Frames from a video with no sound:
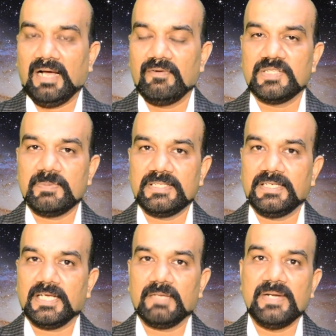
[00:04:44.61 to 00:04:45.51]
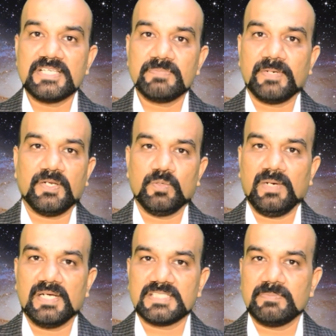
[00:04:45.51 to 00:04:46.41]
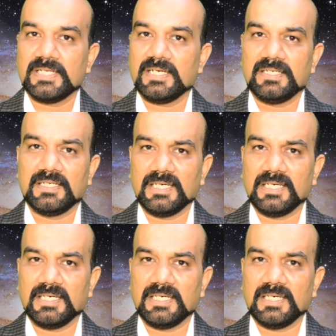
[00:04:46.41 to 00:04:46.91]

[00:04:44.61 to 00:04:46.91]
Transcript: அவள் வந்து பார்த்தீங்கன்னாக்கா மெடிசன் படிக்கணும் ரொம்ப ஆசைப்பட்டனா